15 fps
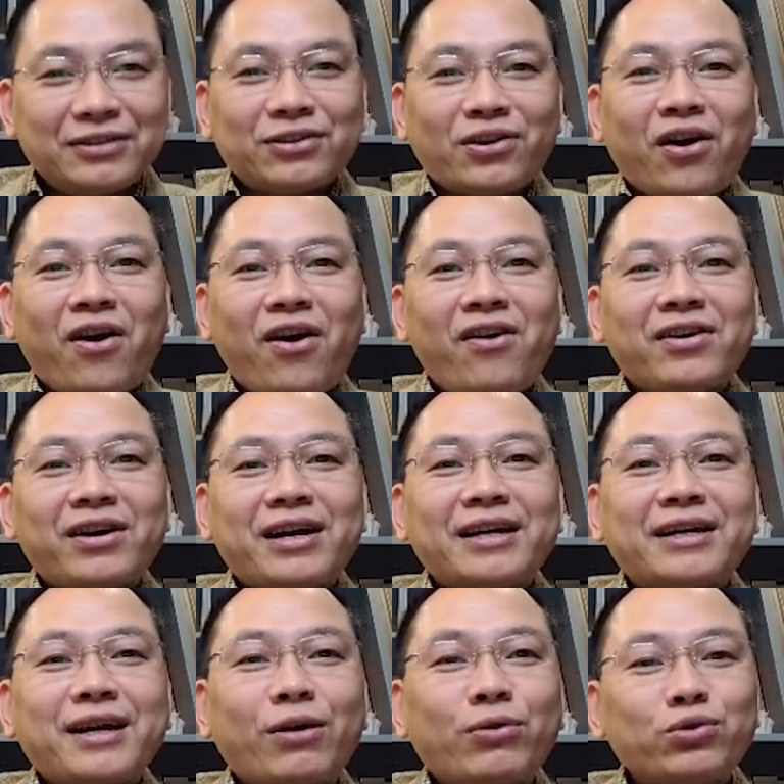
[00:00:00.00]
rõ
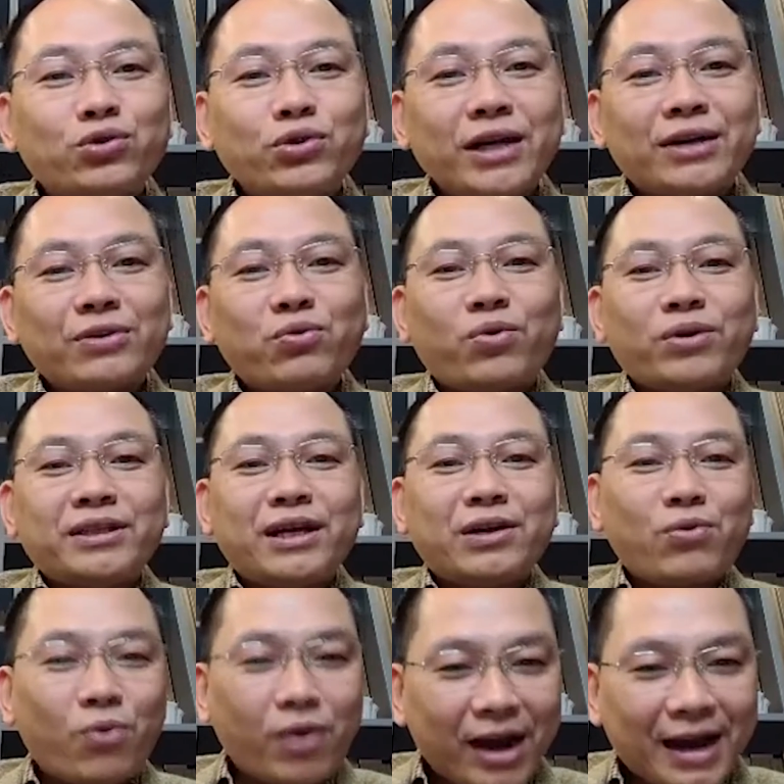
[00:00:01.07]
cái câu chuyện của
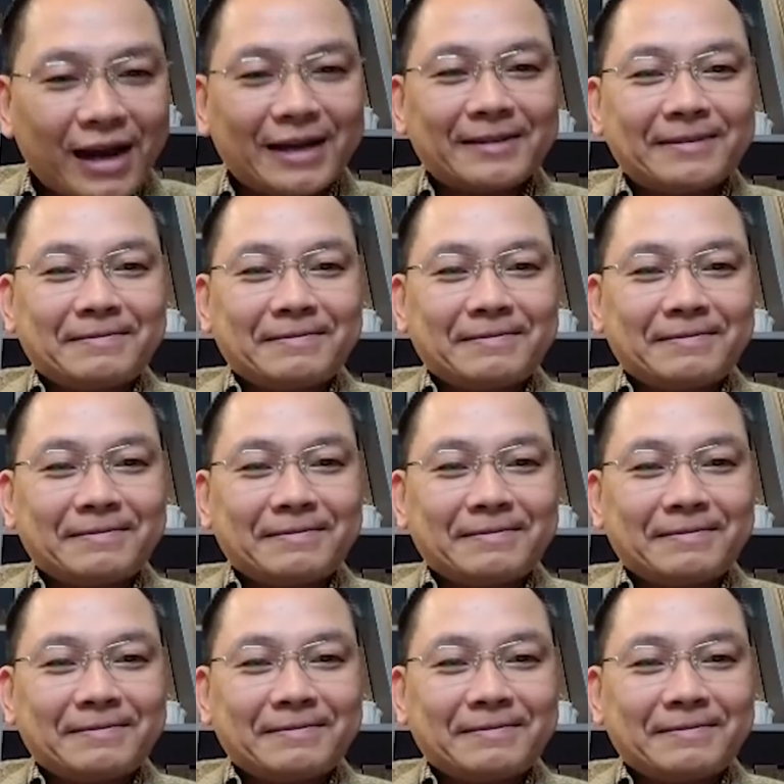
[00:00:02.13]
nhân quả